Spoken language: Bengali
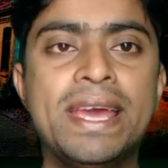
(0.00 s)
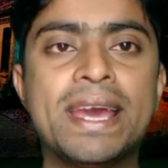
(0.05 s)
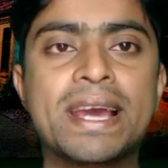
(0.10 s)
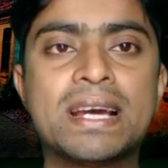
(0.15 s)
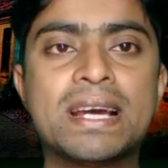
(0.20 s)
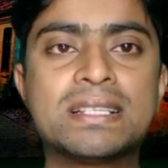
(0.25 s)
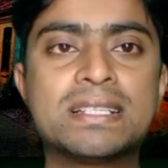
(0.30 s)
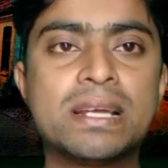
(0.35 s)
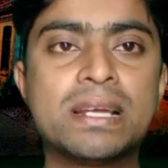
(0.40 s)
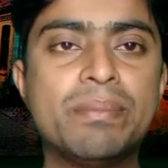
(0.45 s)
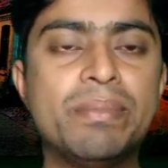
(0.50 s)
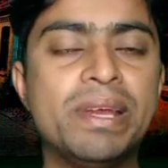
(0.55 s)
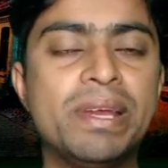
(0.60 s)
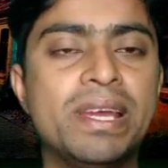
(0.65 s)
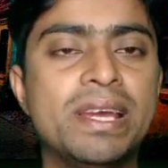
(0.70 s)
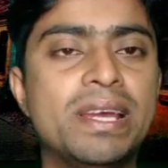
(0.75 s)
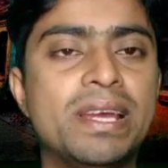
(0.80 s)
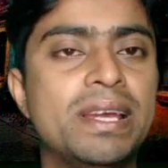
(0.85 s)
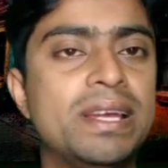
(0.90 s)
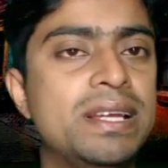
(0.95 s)
এক হাজার
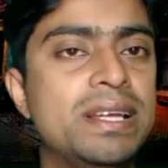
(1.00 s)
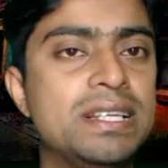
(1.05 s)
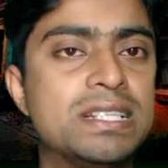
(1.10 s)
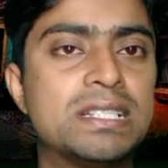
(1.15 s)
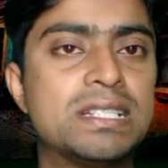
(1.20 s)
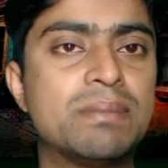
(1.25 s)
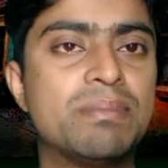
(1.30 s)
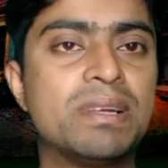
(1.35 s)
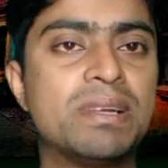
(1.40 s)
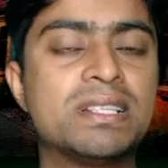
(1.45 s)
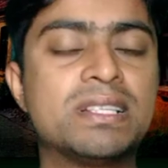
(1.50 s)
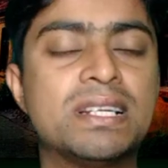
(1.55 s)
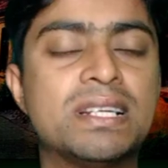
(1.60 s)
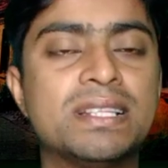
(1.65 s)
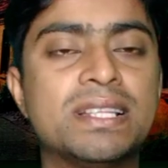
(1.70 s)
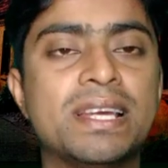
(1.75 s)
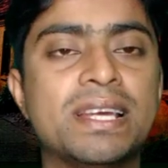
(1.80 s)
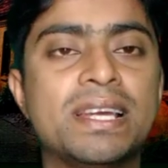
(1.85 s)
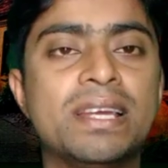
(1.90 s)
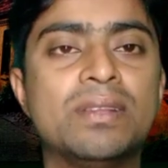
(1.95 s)
বিয়ে লেজার
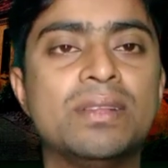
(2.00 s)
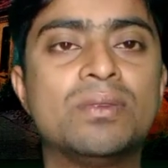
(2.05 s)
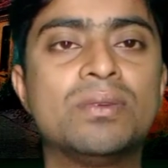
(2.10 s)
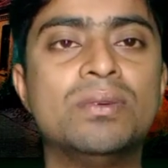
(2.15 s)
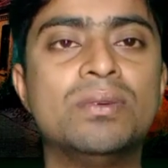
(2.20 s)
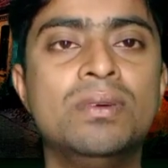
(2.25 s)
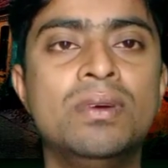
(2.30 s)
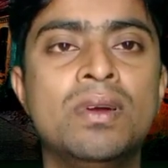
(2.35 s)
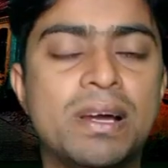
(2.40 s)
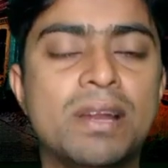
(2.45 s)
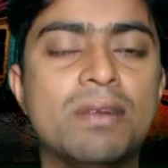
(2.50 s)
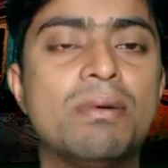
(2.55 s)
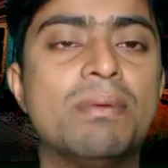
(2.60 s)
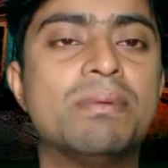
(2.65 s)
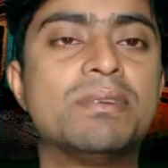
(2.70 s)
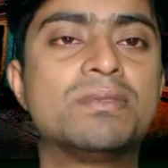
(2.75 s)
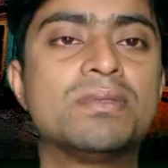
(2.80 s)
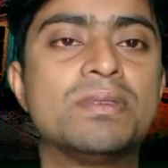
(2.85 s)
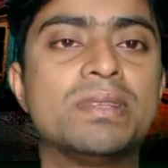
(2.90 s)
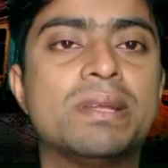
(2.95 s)
দিয়ে কিন্তু
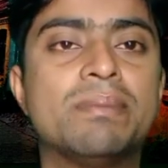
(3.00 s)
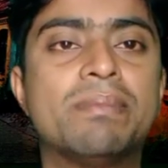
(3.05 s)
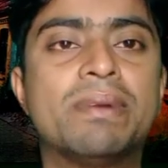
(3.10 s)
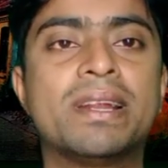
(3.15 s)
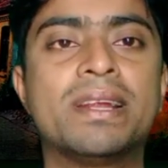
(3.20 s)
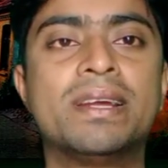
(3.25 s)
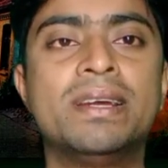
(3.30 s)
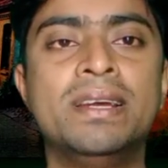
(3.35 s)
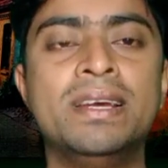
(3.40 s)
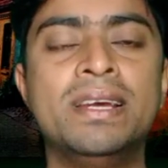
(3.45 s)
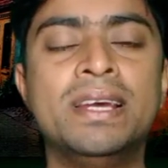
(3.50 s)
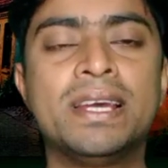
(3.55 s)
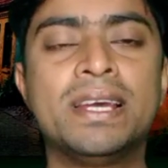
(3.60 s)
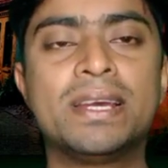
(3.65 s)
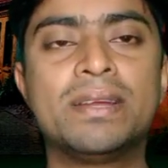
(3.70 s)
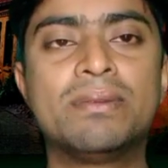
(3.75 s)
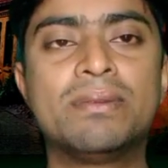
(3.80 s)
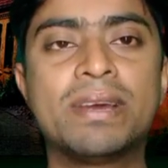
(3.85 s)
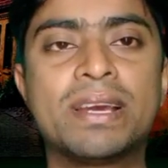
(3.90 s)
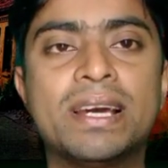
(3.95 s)
ভালোভাবে চলতে পারে
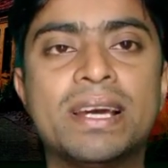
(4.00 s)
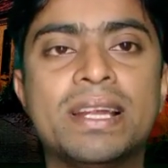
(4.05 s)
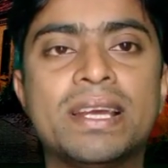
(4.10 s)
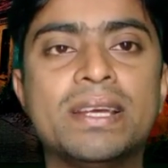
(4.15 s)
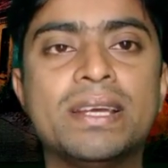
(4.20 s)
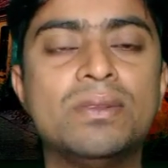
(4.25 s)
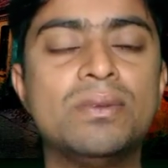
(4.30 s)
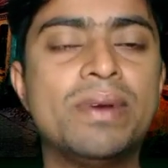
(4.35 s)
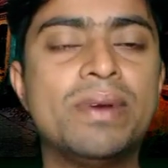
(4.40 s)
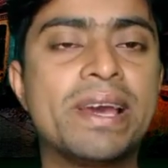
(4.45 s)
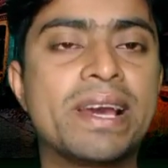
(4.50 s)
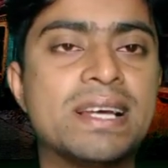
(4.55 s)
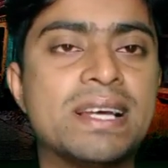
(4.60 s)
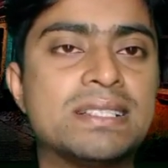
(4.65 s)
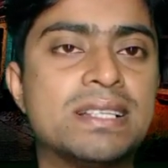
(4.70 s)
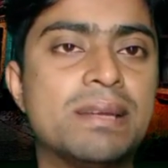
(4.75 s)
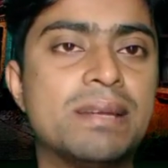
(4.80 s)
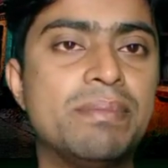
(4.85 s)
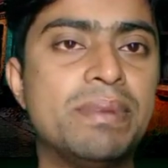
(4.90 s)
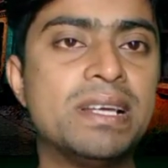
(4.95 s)
কিন্তু এখানে কিন্তু এক
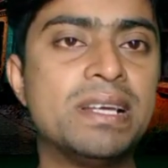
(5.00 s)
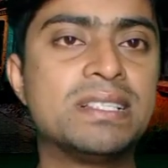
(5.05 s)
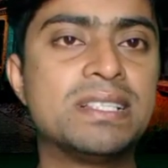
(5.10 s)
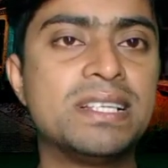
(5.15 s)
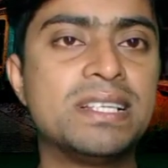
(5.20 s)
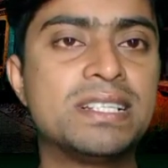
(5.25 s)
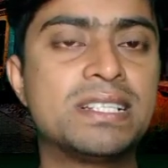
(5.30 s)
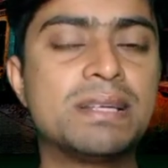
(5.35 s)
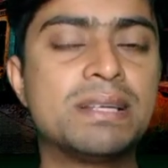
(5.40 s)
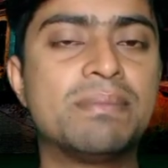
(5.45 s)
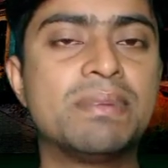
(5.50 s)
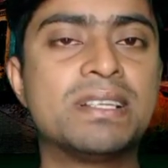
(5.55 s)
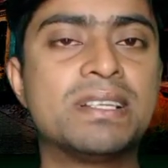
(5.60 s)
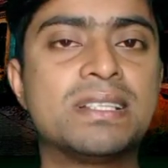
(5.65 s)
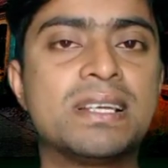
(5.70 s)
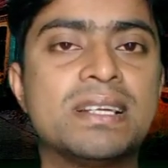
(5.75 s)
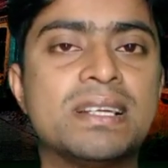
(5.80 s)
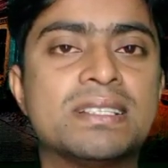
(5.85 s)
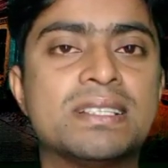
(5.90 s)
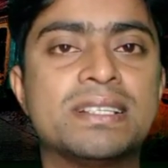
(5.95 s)
হাজার বিয়ে যে
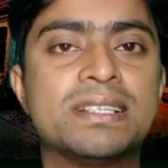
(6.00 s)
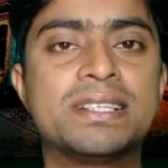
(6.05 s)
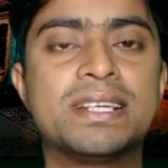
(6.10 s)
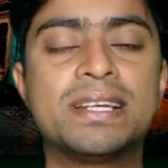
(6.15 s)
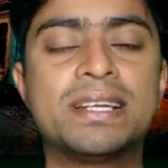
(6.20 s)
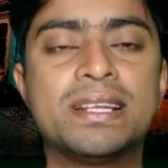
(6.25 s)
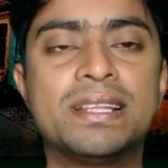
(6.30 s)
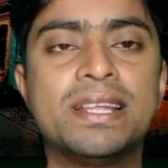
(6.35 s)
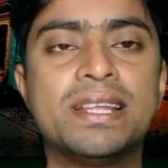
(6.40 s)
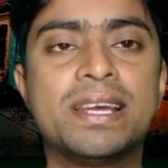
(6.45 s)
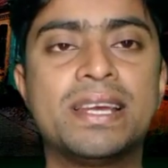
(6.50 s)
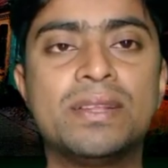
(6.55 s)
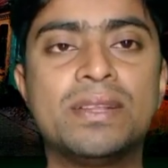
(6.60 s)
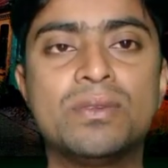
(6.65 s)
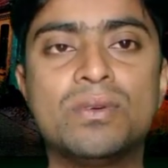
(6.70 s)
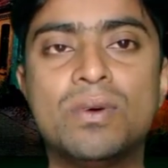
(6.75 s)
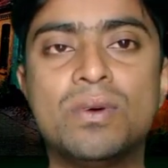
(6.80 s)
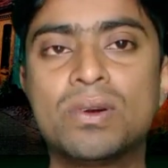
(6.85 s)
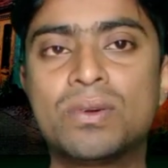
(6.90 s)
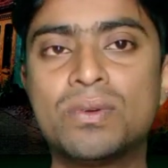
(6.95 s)
লেজার আছে সেটা দিয়ে
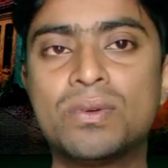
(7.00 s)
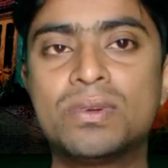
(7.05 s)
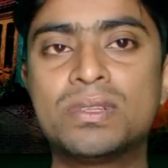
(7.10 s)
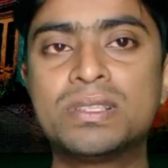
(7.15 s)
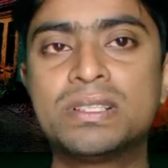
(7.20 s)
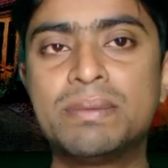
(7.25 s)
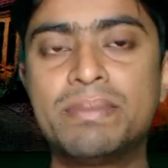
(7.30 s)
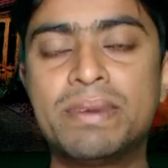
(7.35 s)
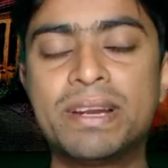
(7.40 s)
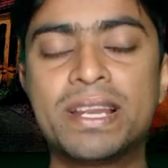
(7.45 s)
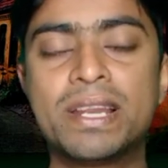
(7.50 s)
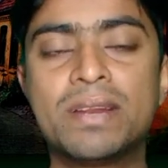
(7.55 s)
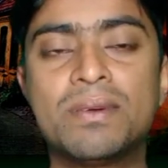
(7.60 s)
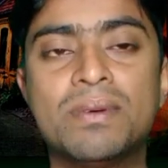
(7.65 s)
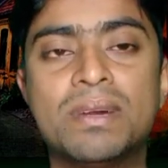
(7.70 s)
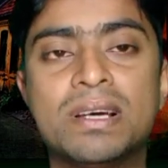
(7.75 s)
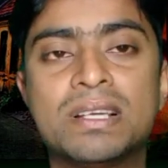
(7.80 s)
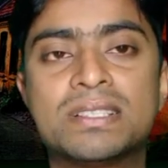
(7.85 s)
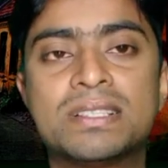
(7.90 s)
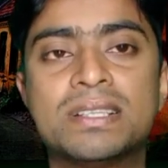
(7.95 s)
কিন্তু অটোর যে
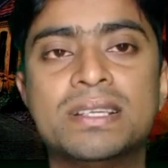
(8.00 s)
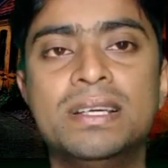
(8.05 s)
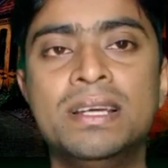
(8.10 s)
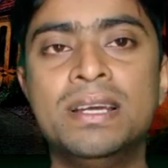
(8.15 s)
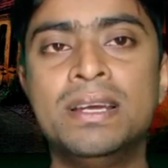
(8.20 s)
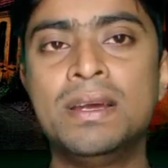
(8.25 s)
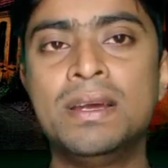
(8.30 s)
ব্যাটারিগুলো আছে